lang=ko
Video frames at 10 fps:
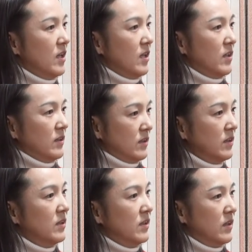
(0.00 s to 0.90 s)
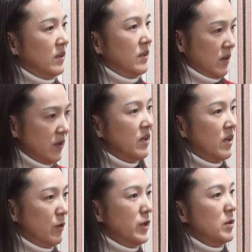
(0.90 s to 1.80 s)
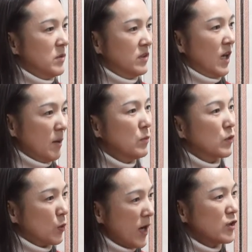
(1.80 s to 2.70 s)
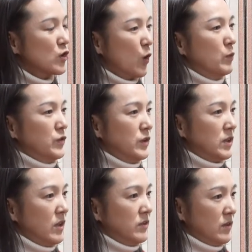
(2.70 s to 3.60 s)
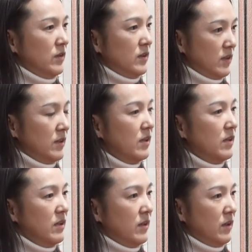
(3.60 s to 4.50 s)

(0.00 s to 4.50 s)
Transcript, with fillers: 약간의 그런 네, 왜곡도 필요했 네, 왜냐면 함부로 또할 음. 수가 없으니까. 그렇겠네요. 네. 그렇군요.